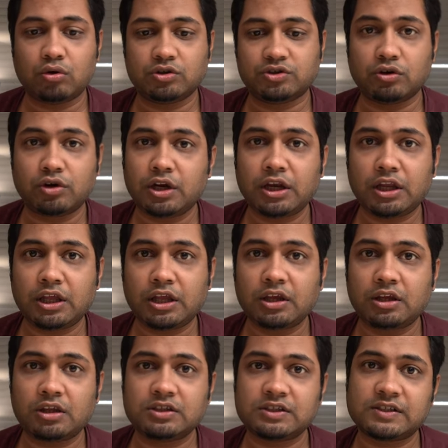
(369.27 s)
ज़रूरी नहीं है
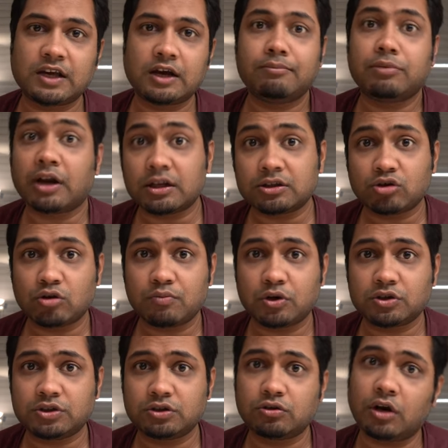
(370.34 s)
कि जैसे आप रात को
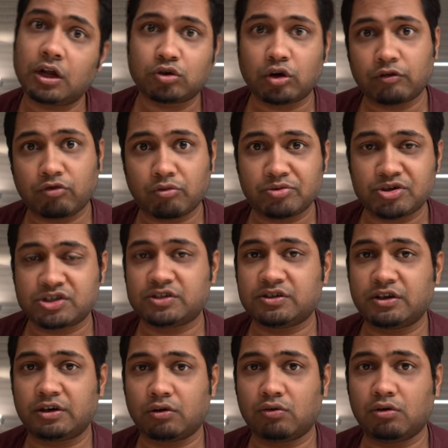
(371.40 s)
पहुँचे तो रात को इन्फॉर्मेशन
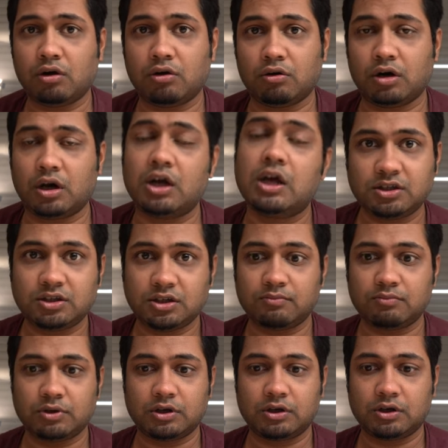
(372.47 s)
सेंटर खुला होगा
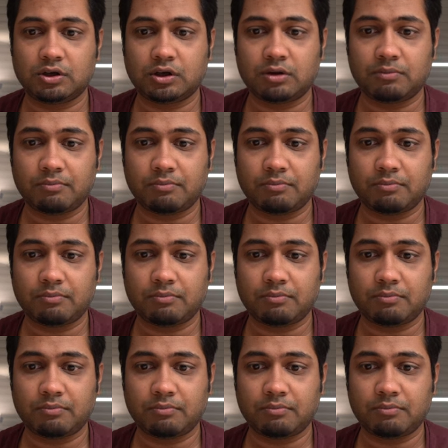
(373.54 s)
जब आ,